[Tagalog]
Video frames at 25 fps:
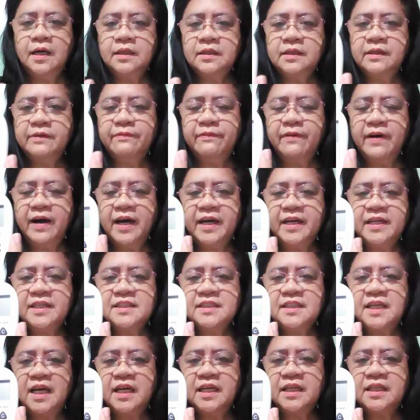
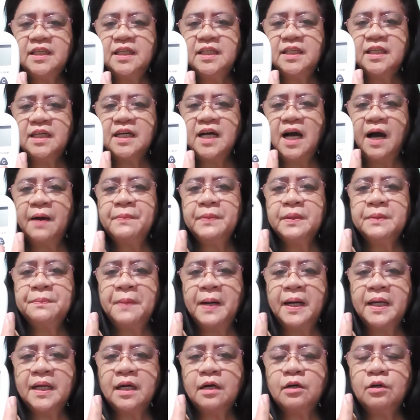device ay ginagamit
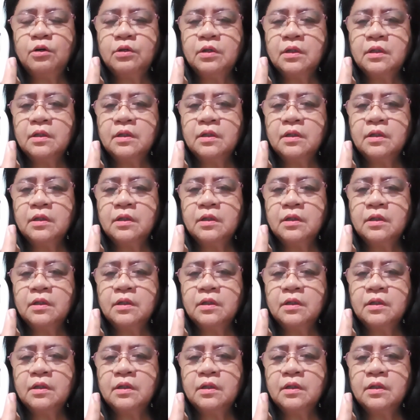para